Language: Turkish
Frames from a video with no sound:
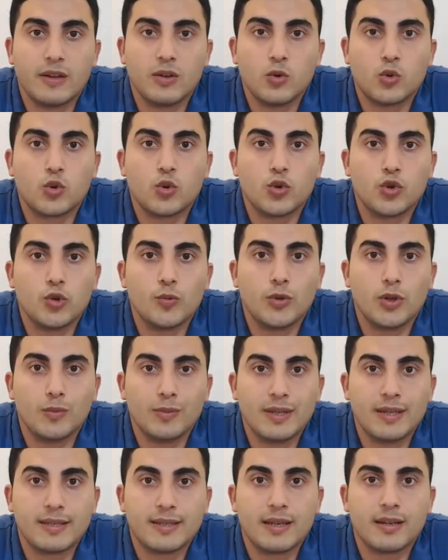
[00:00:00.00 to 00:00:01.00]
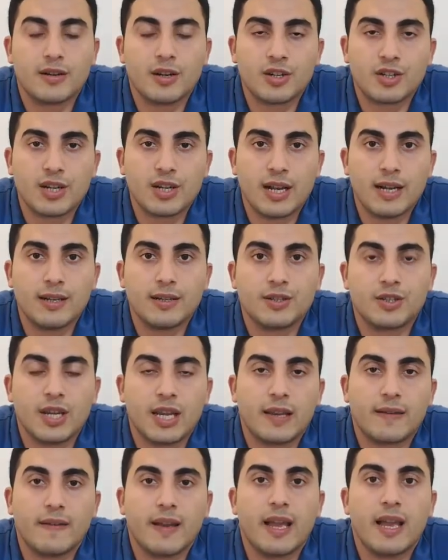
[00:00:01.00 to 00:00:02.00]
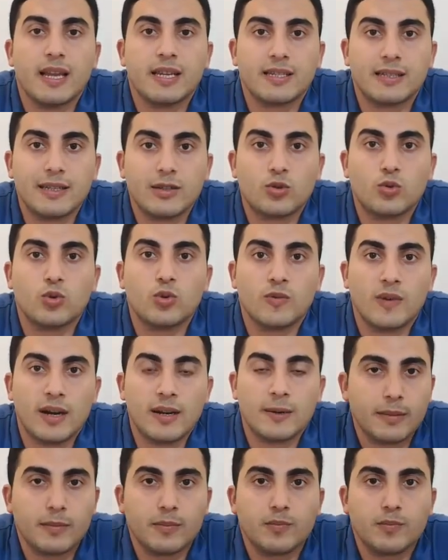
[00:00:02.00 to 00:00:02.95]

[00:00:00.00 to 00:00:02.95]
Üçüncü bölümde ise Rachel, Jack ve Ashley Two var.